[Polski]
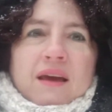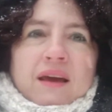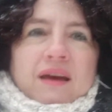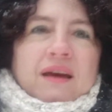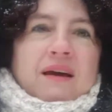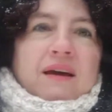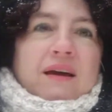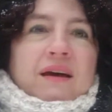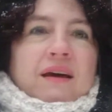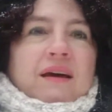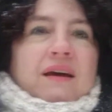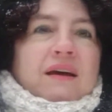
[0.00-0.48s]

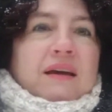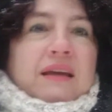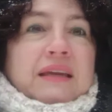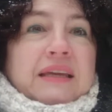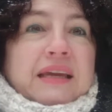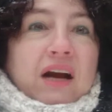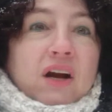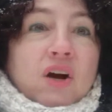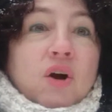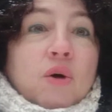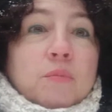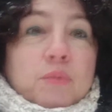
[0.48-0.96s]
e,
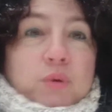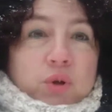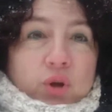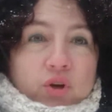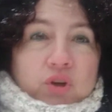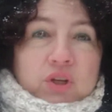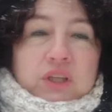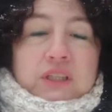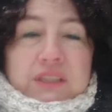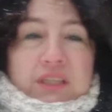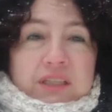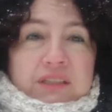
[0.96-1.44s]
jako
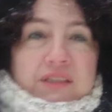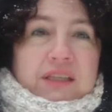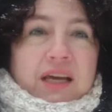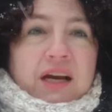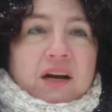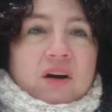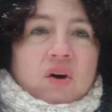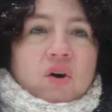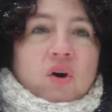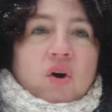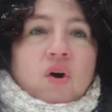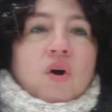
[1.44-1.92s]
priorytet,
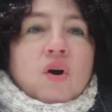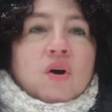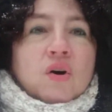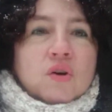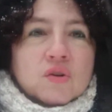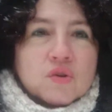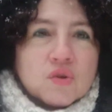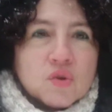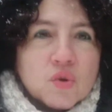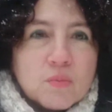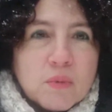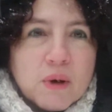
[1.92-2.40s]
jako
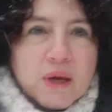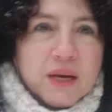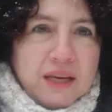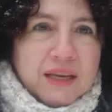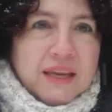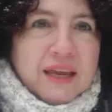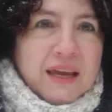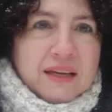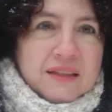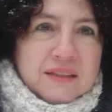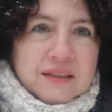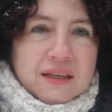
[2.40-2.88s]
numer
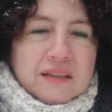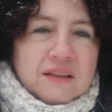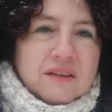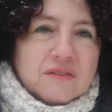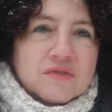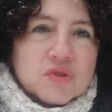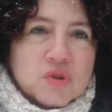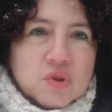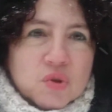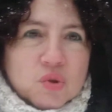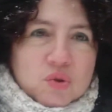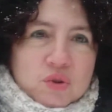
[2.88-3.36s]
jeden
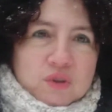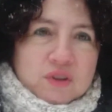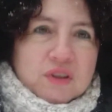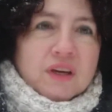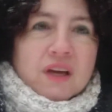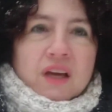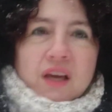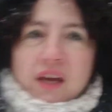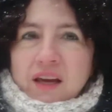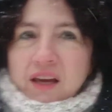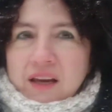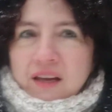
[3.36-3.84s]
wśród
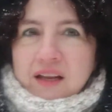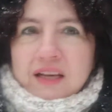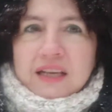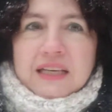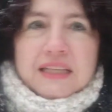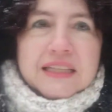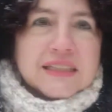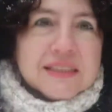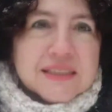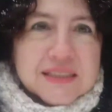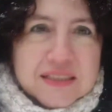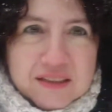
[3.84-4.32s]

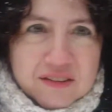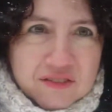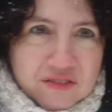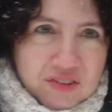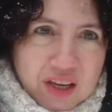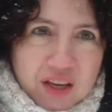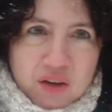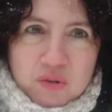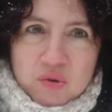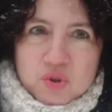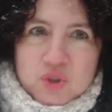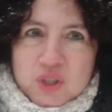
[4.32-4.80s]
listy
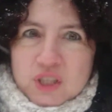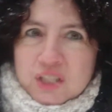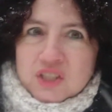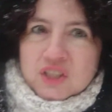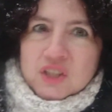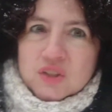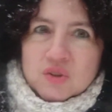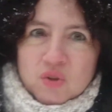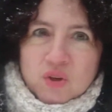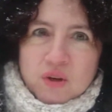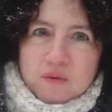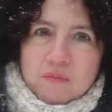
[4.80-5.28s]
wielu rzeczy,
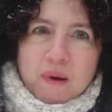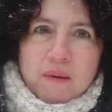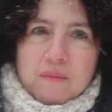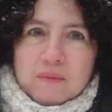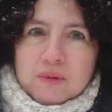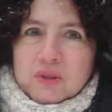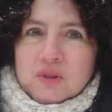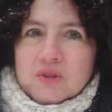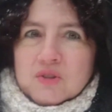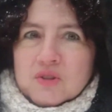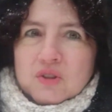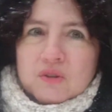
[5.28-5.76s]
które
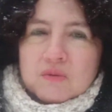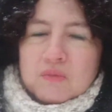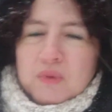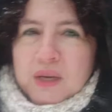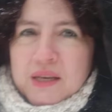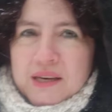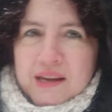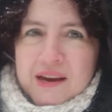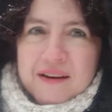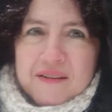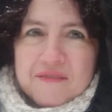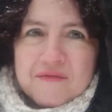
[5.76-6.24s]
mamy do
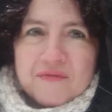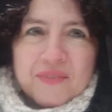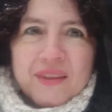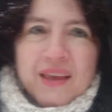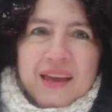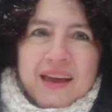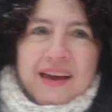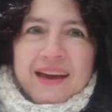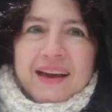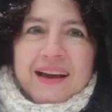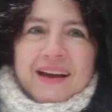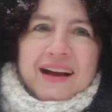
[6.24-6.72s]
zrobienia
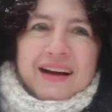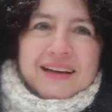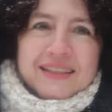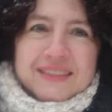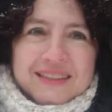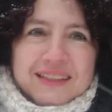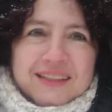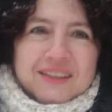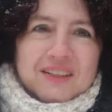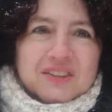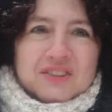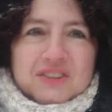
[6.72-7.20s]

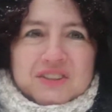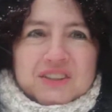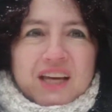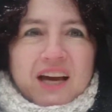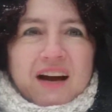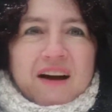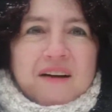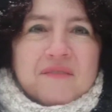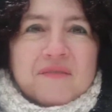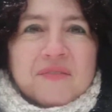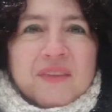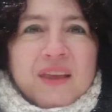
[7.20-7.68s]
każdego
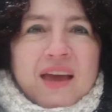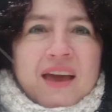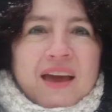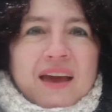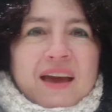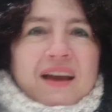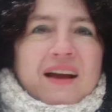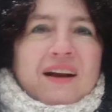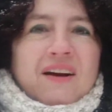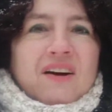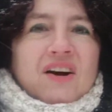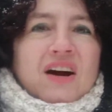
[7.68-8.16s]
dnia.
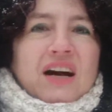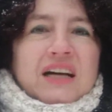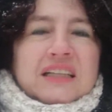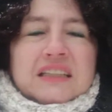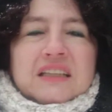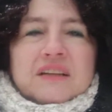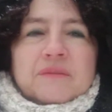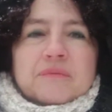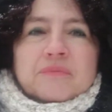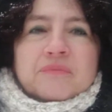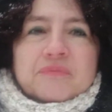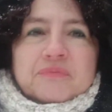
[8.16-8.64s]

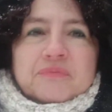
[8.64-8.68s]
Kochani,